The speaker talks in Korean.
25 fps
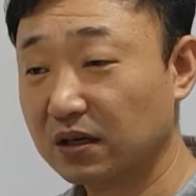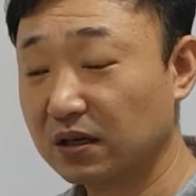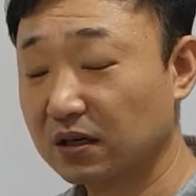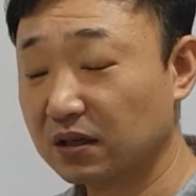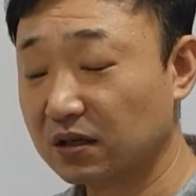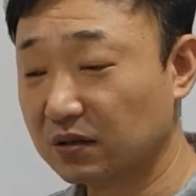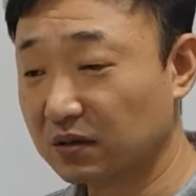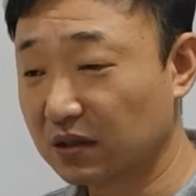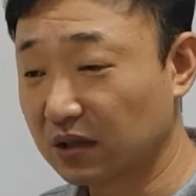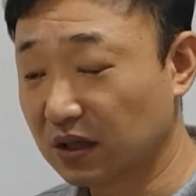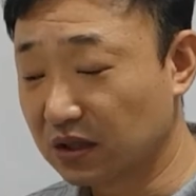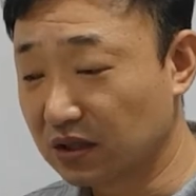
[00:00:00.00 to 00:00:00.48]

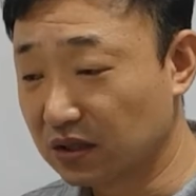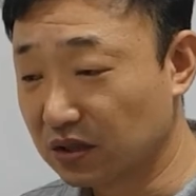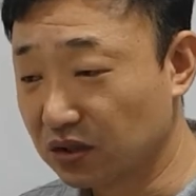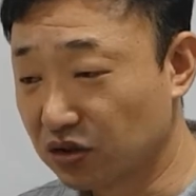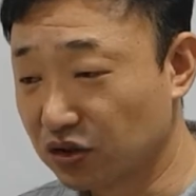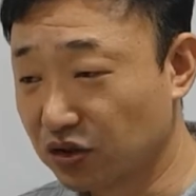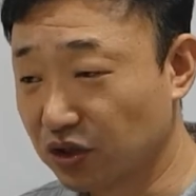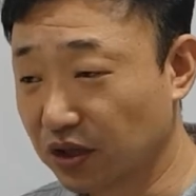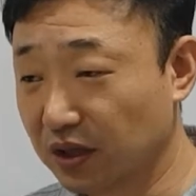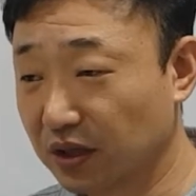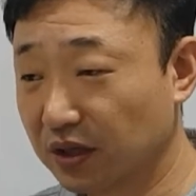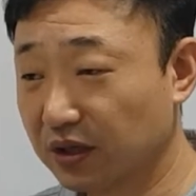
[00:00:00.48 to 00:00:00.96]
그러니까 그
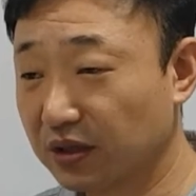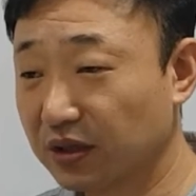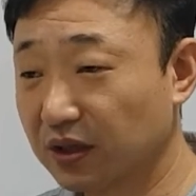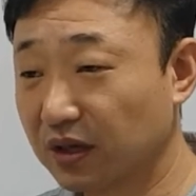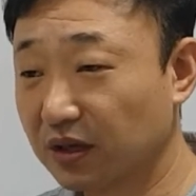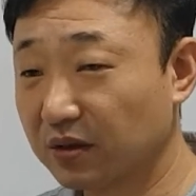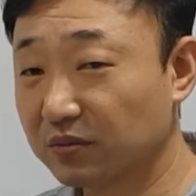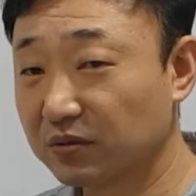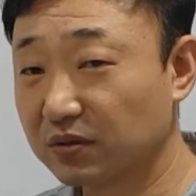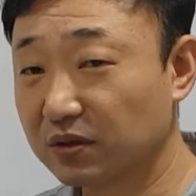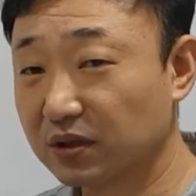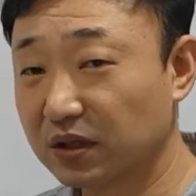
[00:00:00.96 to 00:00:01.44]
죄
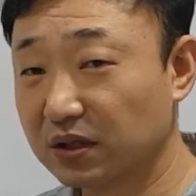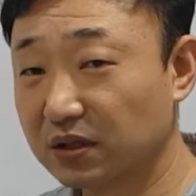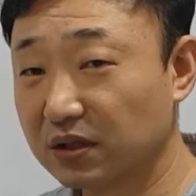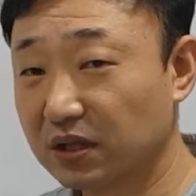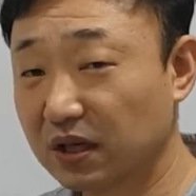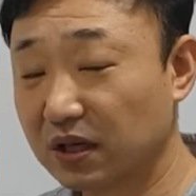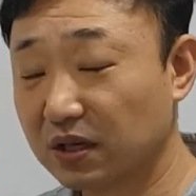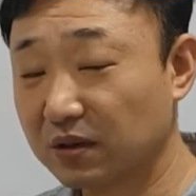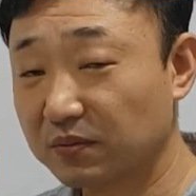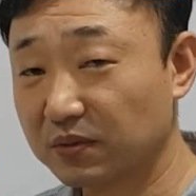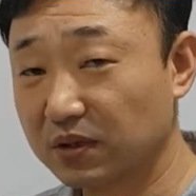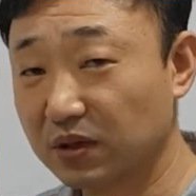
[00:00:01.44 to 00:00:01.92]
때문에
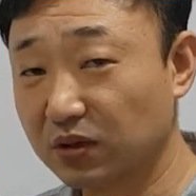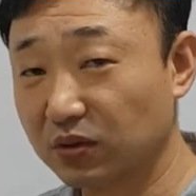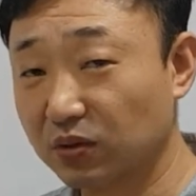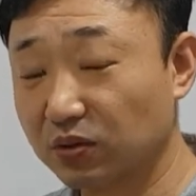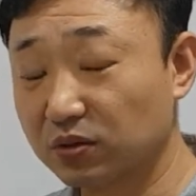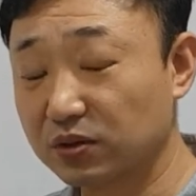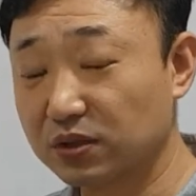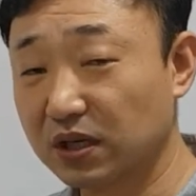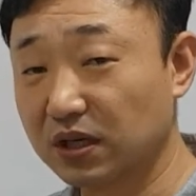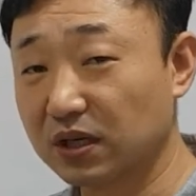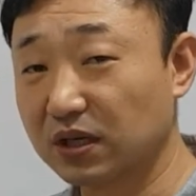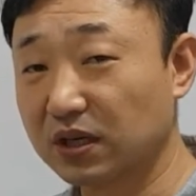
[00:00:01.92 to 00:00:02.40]
사람들이
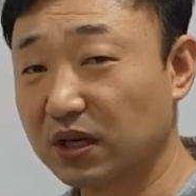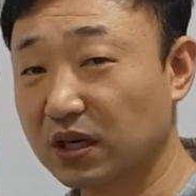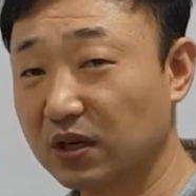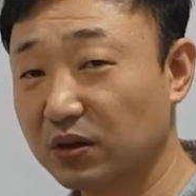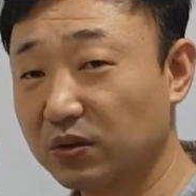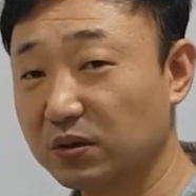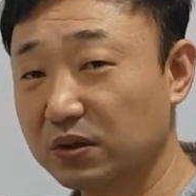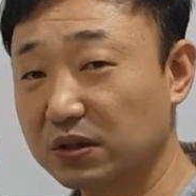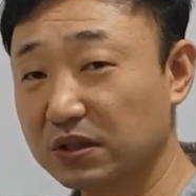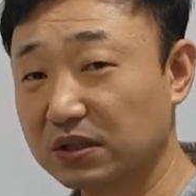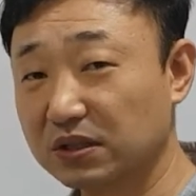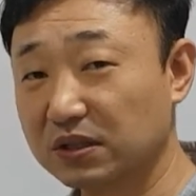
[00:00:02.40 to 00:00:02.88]
고생을
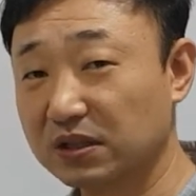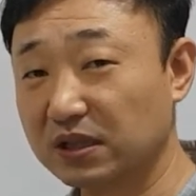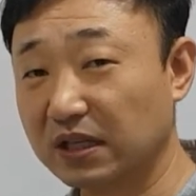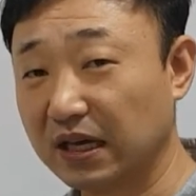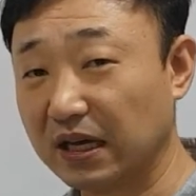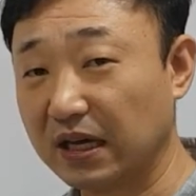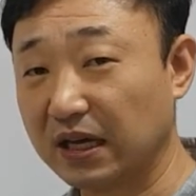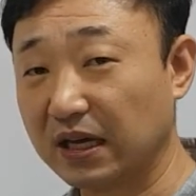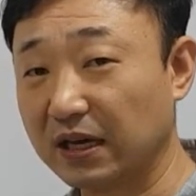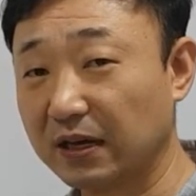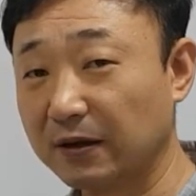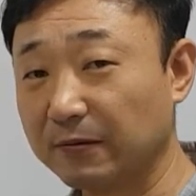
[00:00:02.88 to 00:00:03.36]
하고
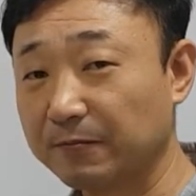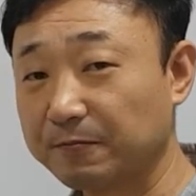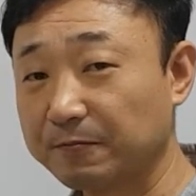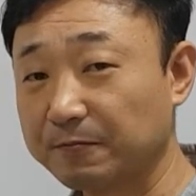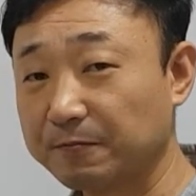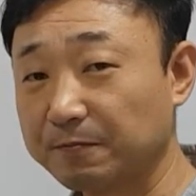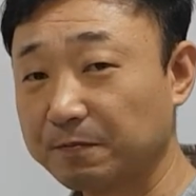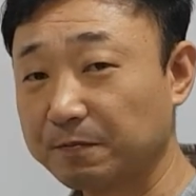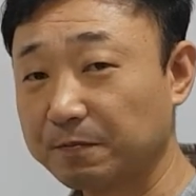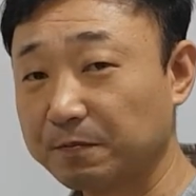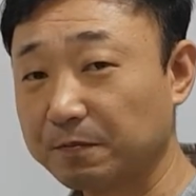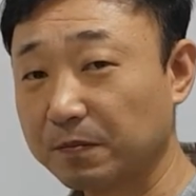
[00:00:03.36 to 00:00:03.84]
있는데
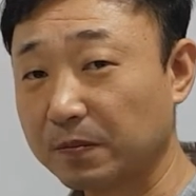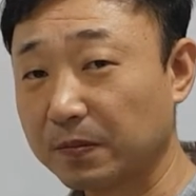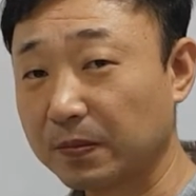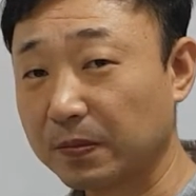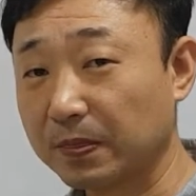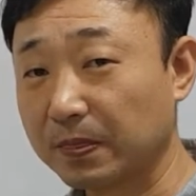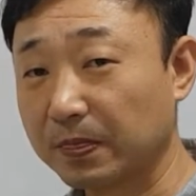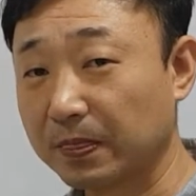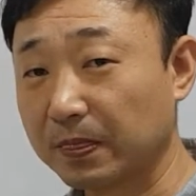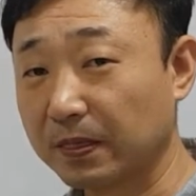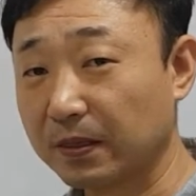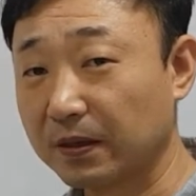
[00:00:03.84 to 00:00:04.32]

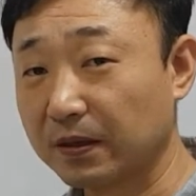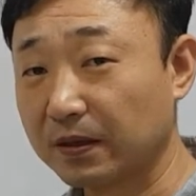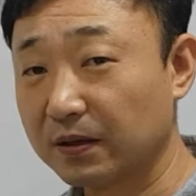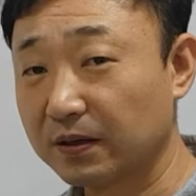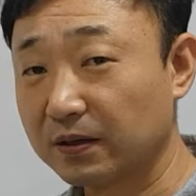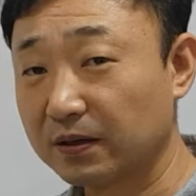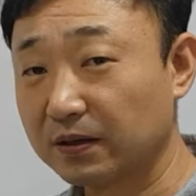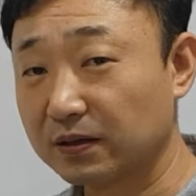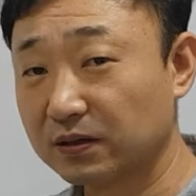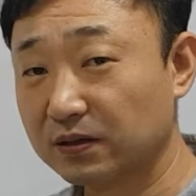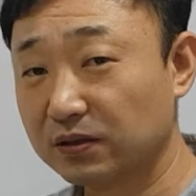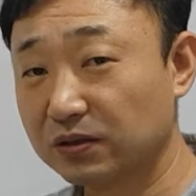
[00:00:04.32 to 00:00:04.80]

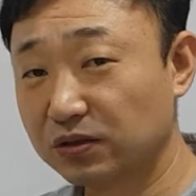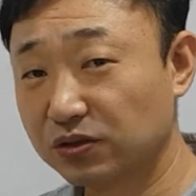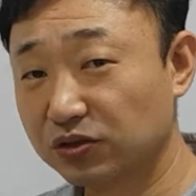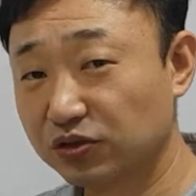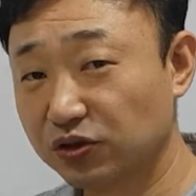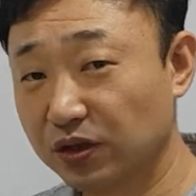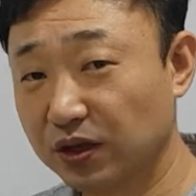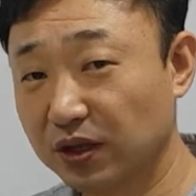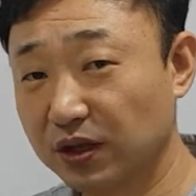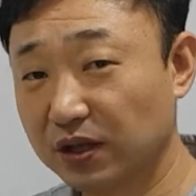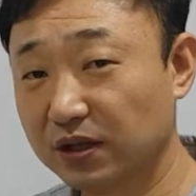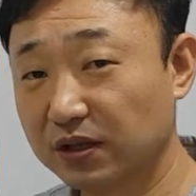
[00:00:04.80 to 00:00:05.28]
그
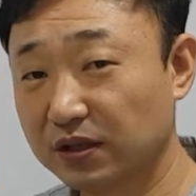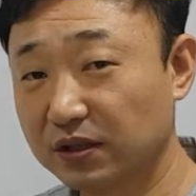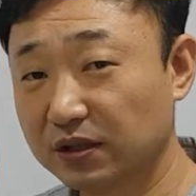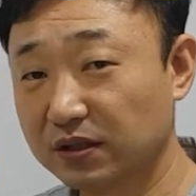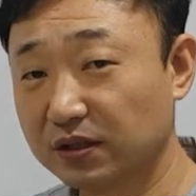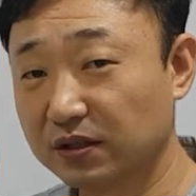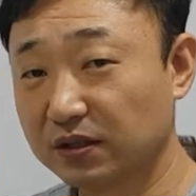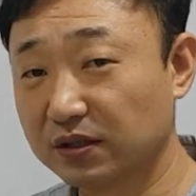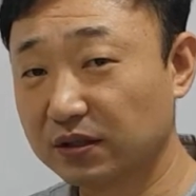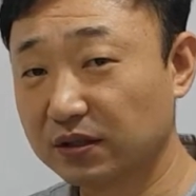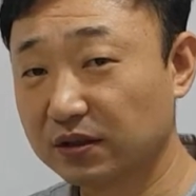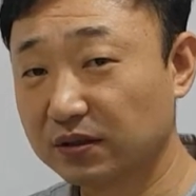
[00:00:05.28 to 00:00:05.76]

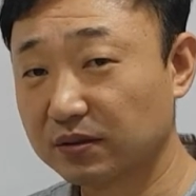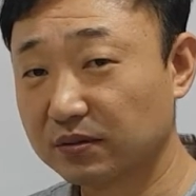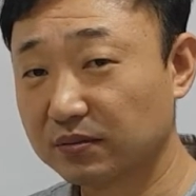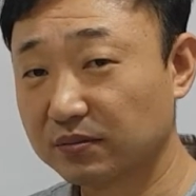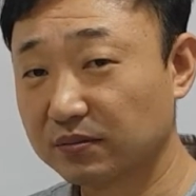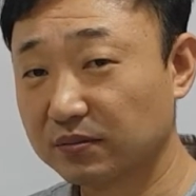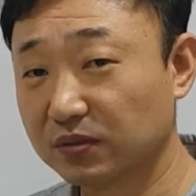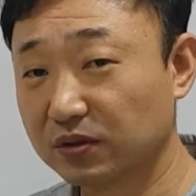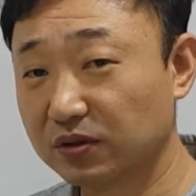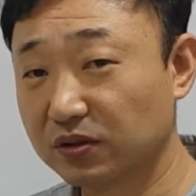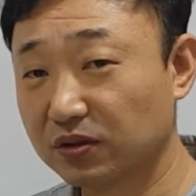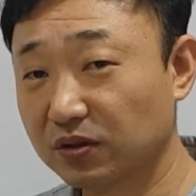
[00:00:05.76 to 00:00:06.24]
죄는
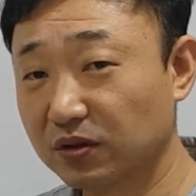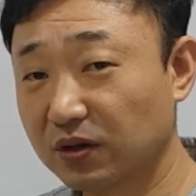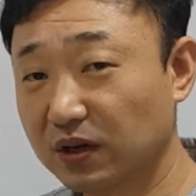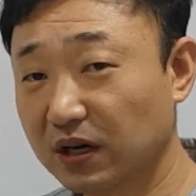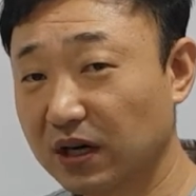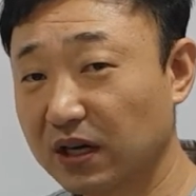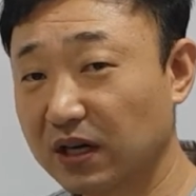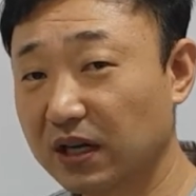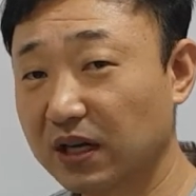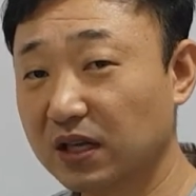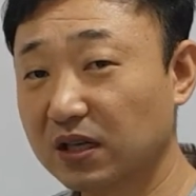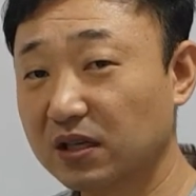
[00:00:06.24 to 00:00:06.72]
뭐죠?
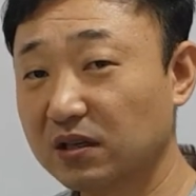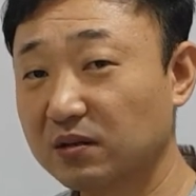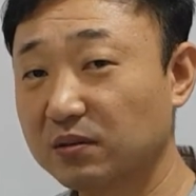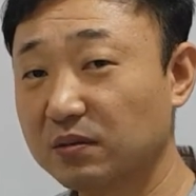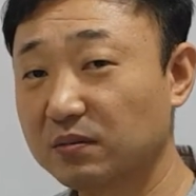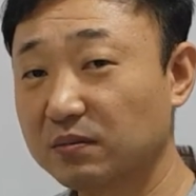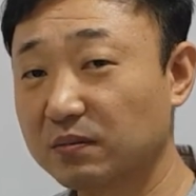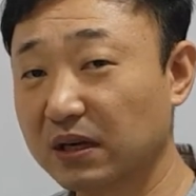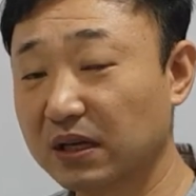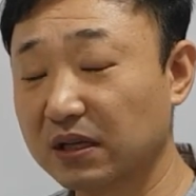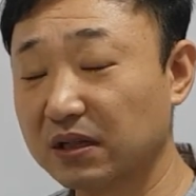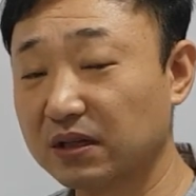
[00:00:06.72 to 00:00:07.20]
하나님이
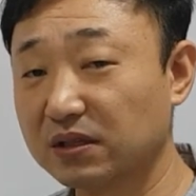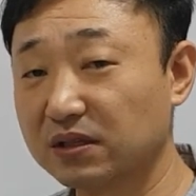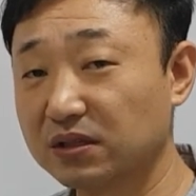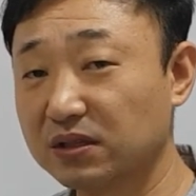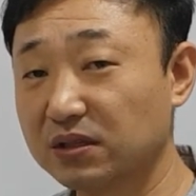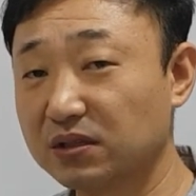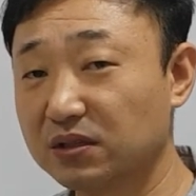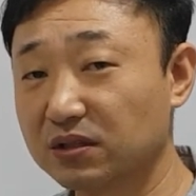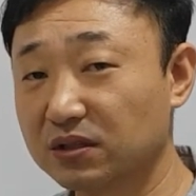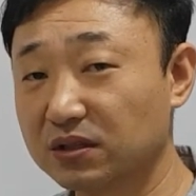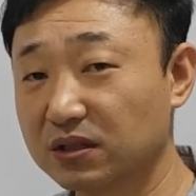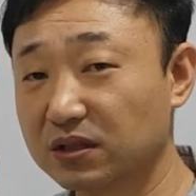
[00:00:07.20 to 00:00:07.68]

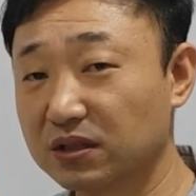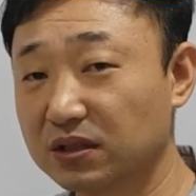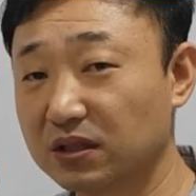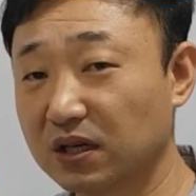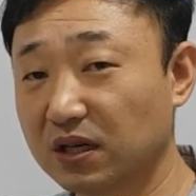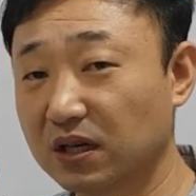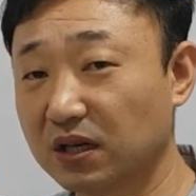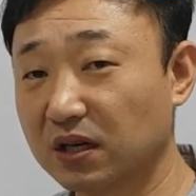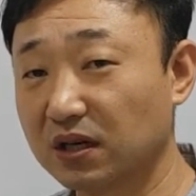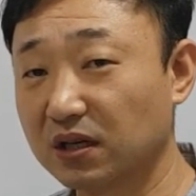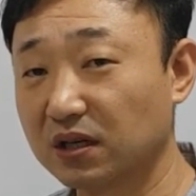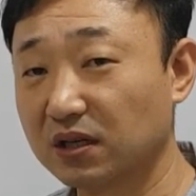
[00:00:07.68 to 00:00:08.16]
만드실
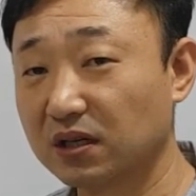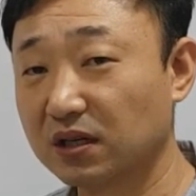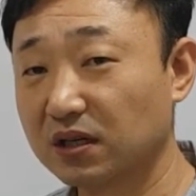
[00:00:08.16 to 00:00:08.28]
것인가?